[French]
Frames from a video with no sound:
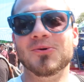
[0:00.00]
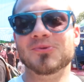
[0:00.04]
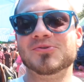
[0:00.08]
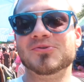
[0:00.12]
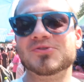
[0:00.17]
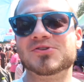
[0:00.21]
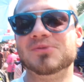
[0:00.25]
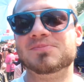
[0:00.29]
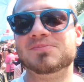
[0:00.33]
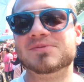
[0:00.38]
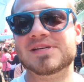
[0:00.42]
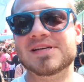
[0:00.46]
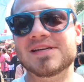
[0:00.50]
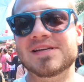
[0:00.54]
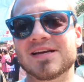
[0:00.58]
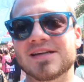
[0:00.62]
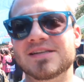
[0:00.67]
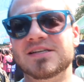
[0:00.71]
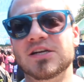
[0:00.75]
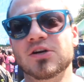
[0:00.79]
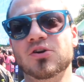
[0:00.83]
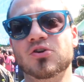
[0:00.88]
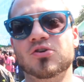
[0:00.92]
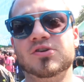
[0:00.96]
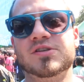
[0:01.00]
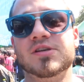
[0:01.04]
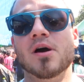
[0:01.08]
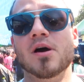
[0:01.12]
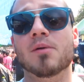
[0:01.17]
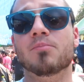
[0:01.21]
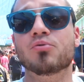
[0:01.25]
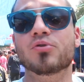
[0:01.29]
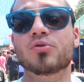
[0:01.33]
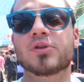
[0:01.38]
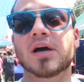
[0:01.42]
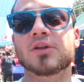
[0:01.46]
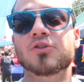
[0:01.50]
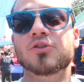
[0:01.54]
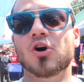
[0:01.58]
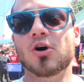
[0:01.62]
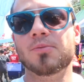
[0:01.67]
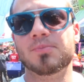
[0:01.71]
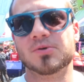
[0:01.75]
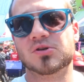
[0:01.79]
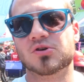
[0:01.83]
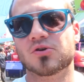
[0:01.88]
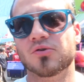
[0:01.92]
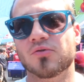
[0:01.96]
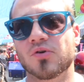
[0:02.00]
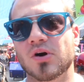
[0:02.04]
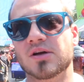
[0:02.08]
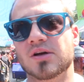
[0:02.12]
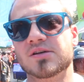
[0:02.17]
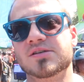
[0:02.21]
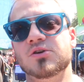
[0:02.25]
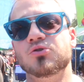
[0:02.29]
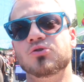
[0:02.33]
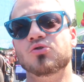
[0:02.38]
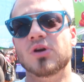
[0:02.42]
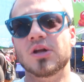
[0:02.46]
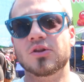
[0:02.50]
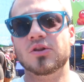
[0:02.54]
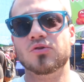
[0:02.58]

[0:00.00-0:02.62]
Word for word: qu'on s'obstine à dire que c'est un bout d'or parce que voilà, c'est du